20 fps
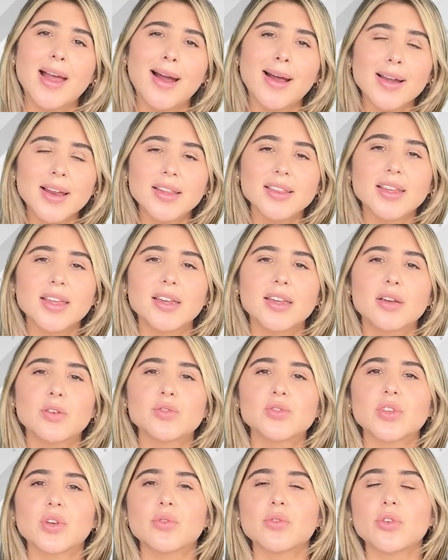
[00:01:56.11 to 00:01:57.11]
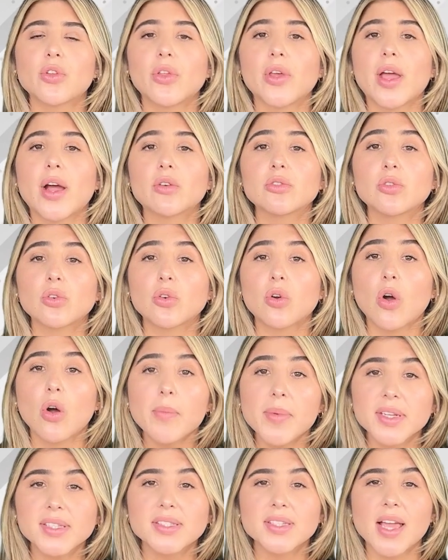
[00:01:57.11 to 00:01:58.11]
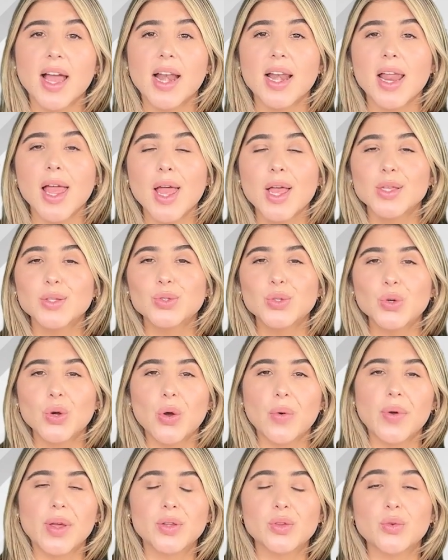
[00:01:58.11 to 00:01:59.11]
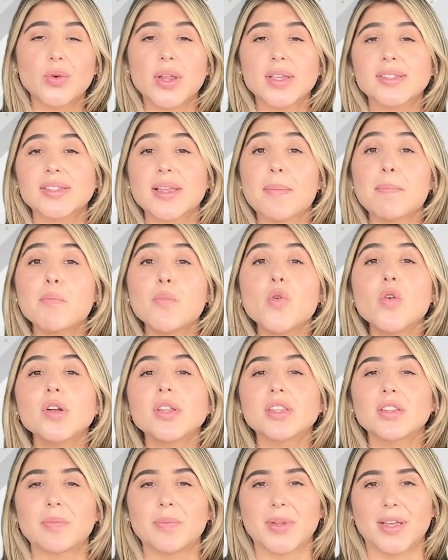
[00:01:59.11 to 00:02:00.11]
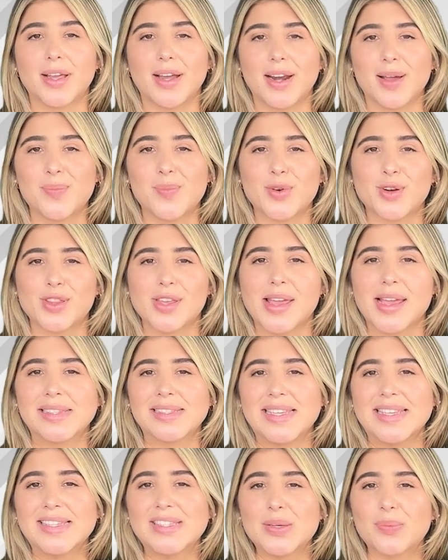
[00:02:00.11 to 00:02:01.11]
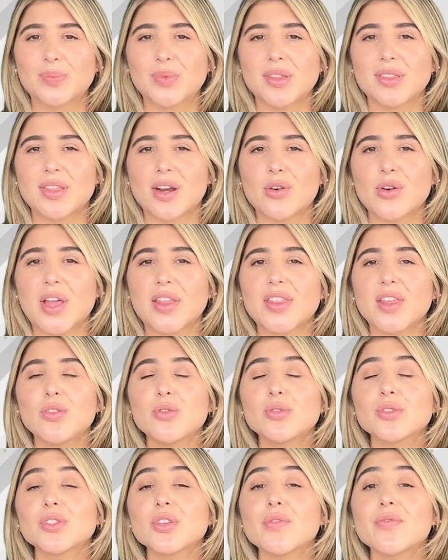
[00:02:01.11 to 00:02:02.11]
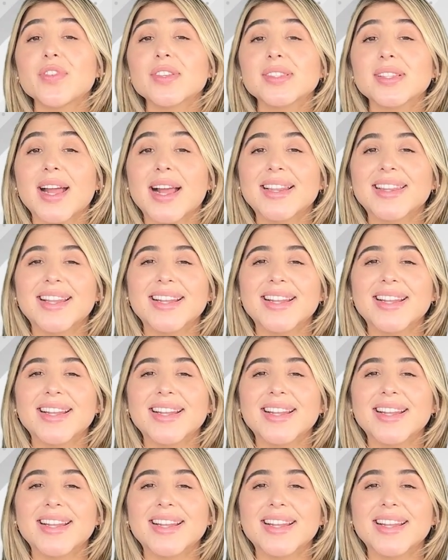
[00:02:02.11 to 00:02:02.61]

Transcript: Al adquirir un seguro de auto comercial, su cobertura se multiplicará por 10 y se obtendrá una deducción fiscal